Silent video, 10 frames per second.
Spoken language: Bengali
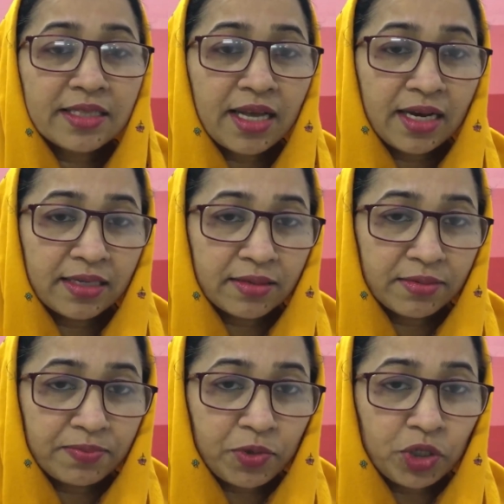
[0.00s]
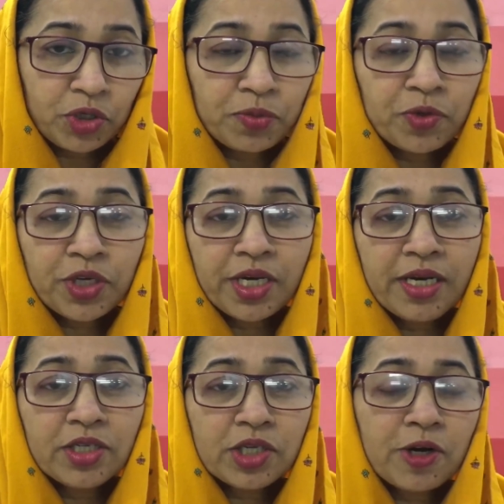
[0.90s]
তার প্রজন্মকে
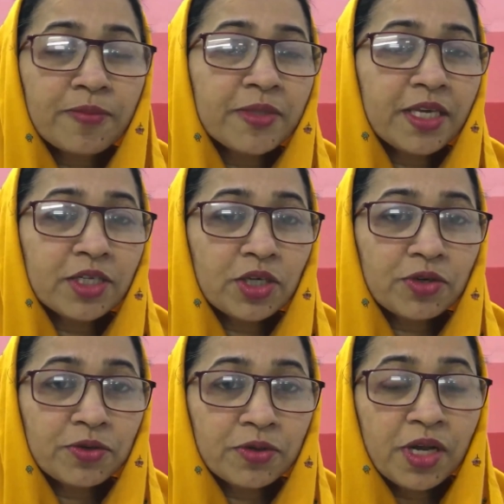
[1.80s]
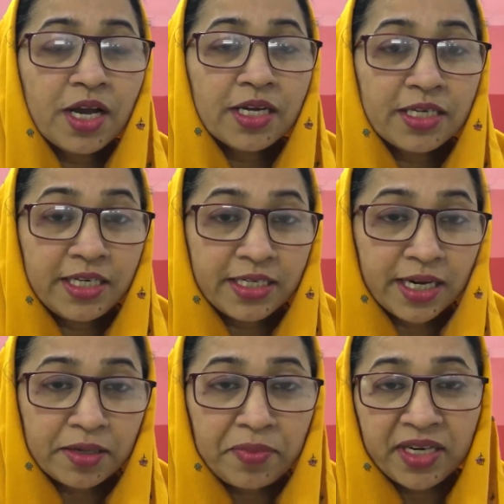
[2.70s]
শ্রম দিয়ে যখন
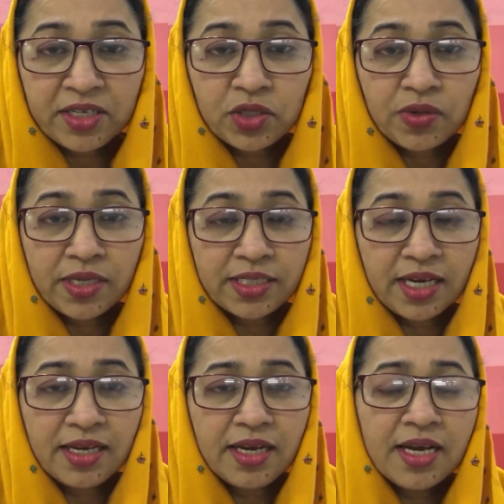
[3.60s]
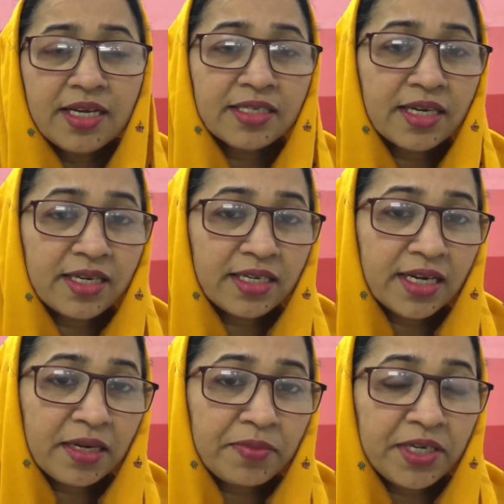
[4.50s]
রিটায়ারমেন্টে চলে যায় সে
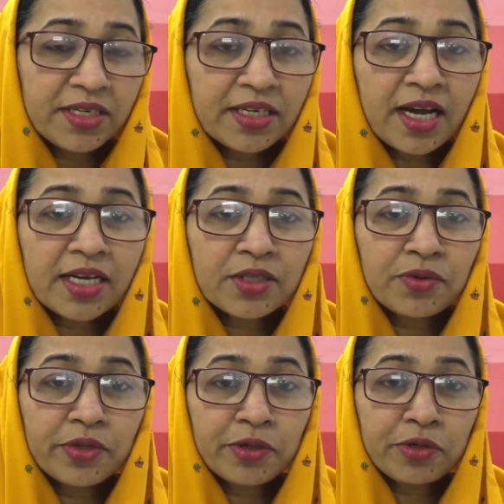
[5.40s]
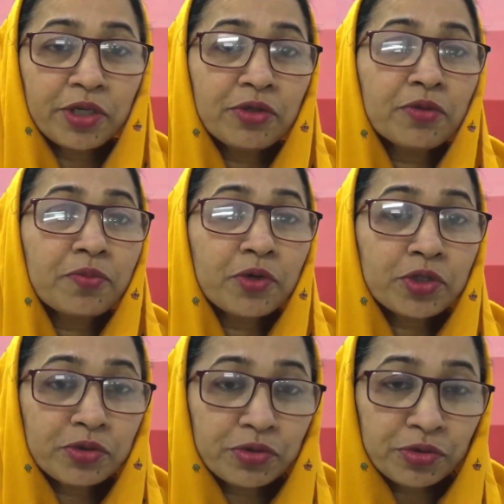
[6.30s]
রিটায়ারমেন্টে টাকা তুলতেও কিন্তু
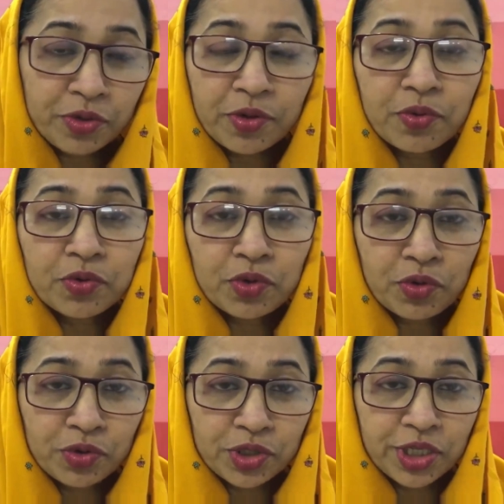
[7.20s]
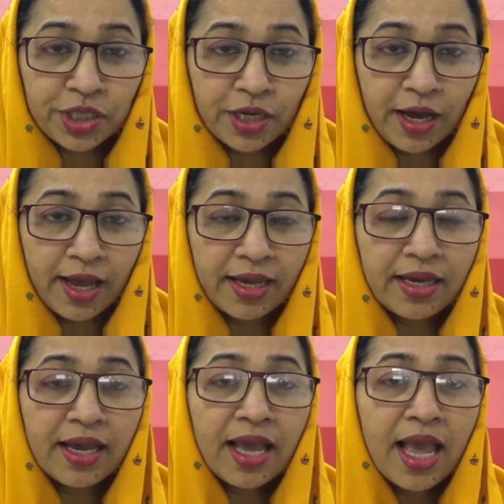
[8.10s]
প্রচুর উৎকোষ দিতে হয়
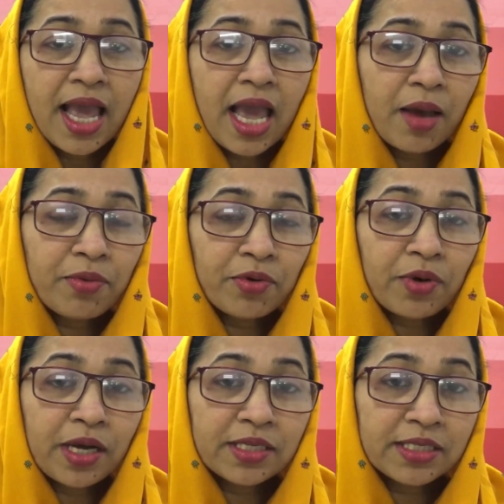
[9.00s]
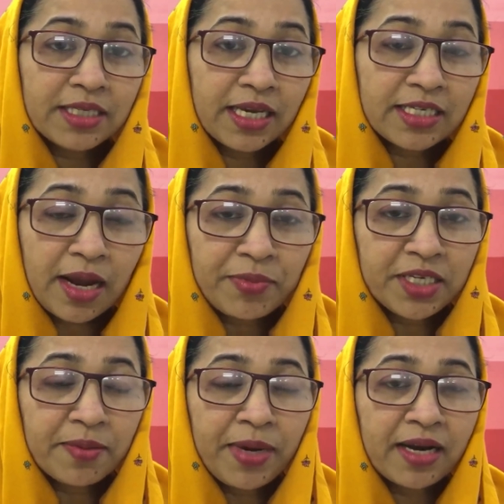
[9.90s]
এবং যে
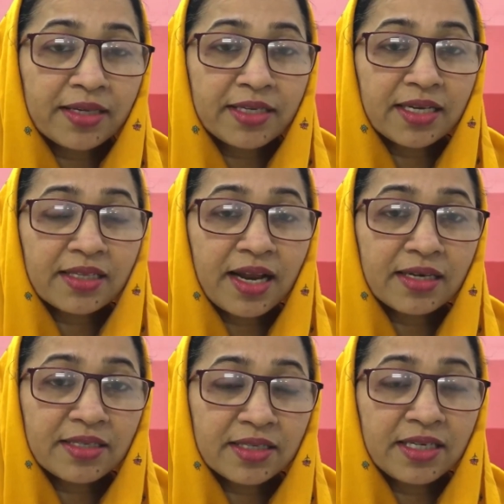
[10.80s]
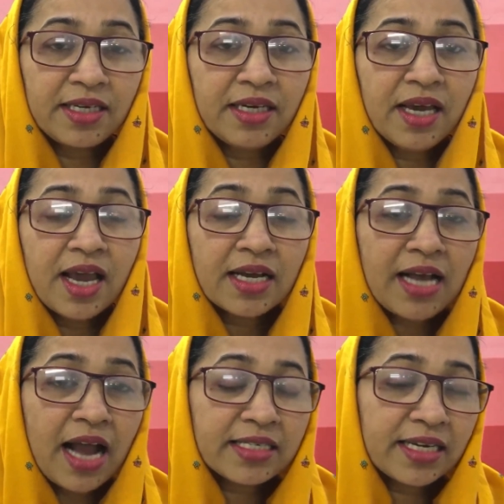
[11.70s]
স্বামীটা মারা যায় তার স্ত্রী
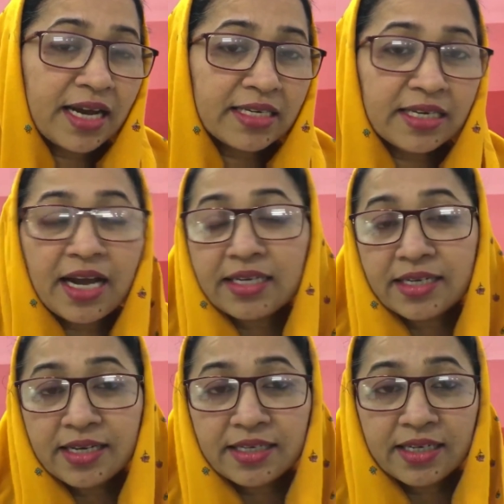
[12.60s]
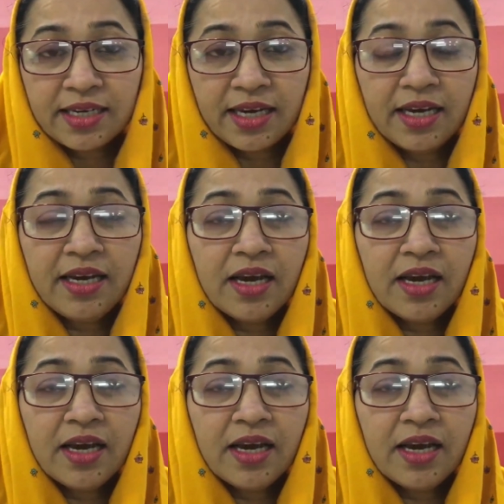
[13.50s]
ঘাটে ঘাটে ঘাটে ঘাটে গিয়ে